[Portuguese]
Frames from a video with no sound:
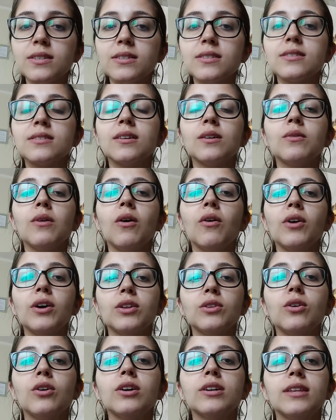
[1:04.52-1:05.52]
que estão ao
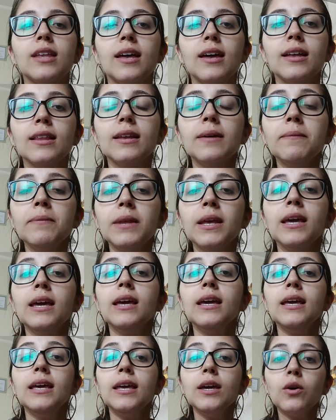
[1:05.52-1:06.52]
redor dela
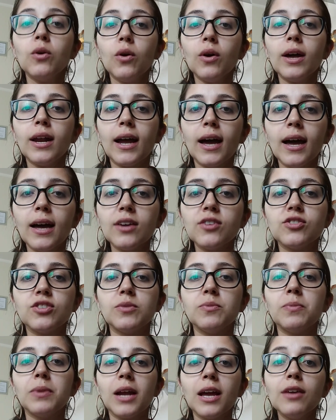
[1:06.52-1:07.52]
e
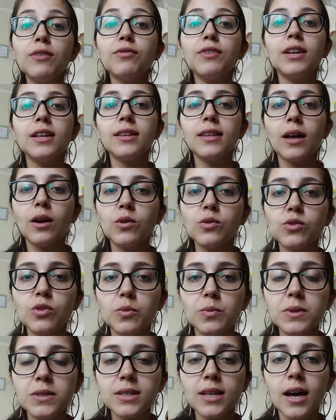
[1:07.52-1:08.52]
coragem para enfrentar os
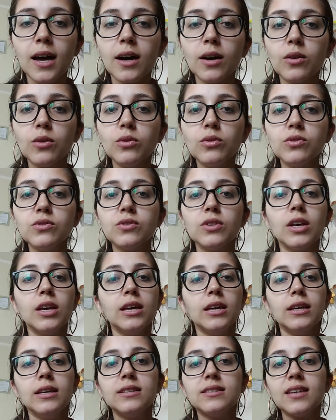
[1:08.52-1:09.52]
obstáculos
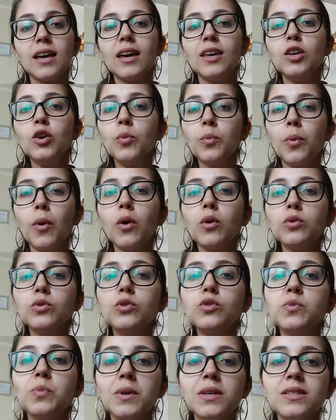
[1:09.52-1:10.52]
e sair um pouco
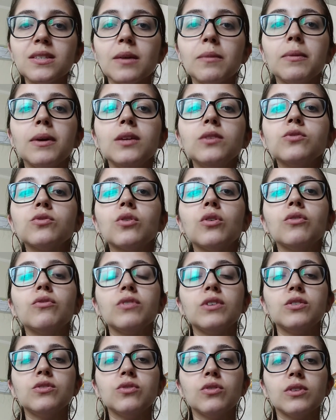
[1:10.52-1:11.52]
dos pensamentos
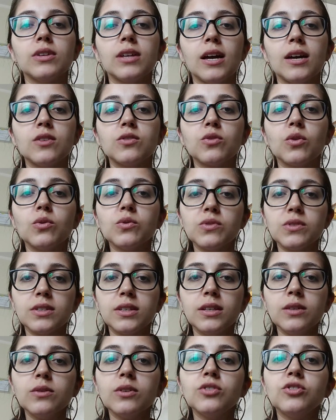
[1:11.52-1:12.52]
convencionais,
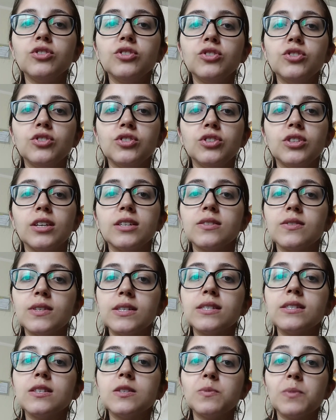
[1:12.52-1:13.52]
conseguindo atingir às
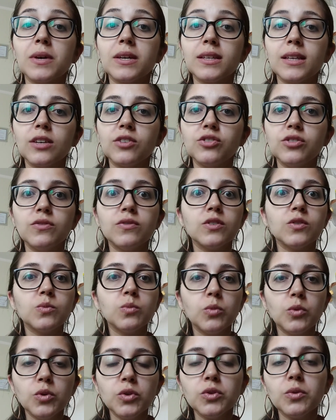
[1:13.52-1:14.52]
vezes expectativas
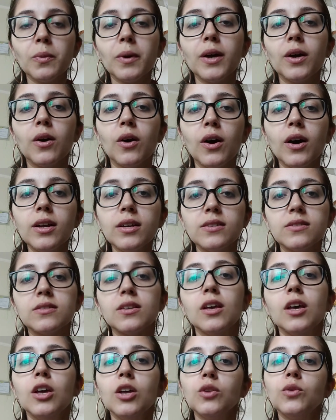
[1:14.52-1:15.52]
muito
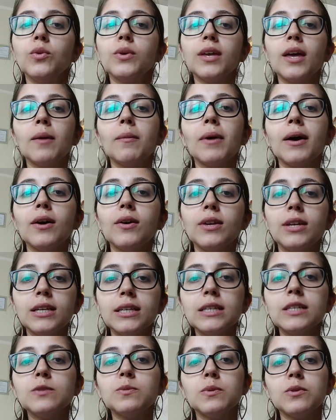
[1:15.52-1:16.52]
maiores do que a
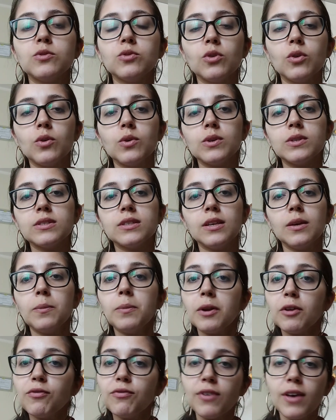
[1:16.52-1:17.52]
maioria das pessoas que
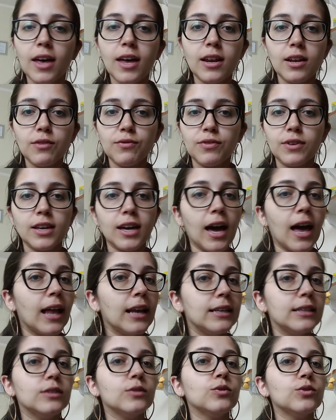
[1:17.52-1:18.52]
preferem ficar
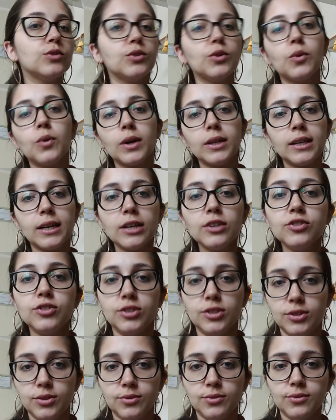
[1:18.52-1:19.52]
ali no seu
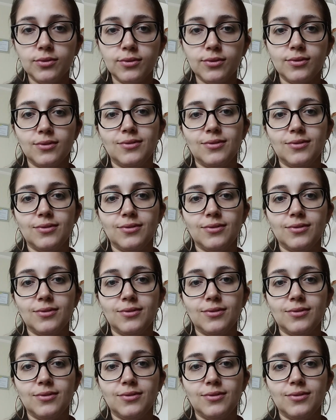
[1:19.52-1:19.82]
quadradinho.